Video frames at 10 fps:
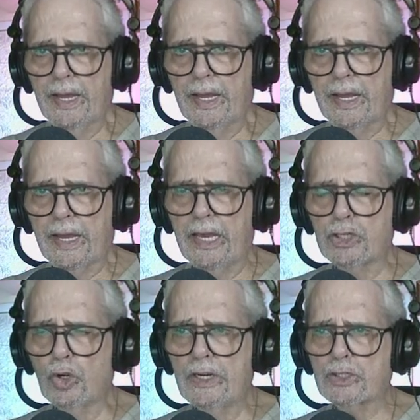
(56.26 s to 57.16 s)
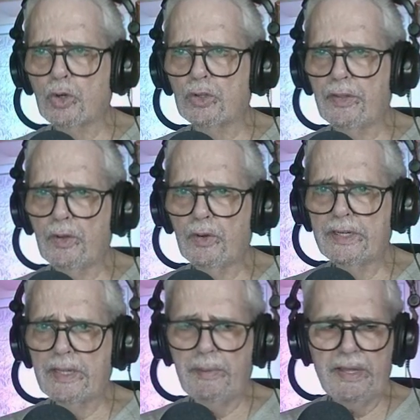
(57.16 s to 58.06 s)
¿Qué son las
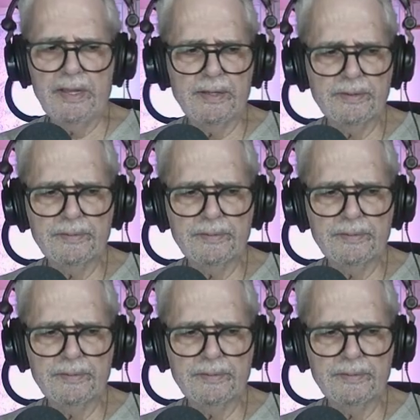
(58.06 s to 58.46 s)
condiciones de vida?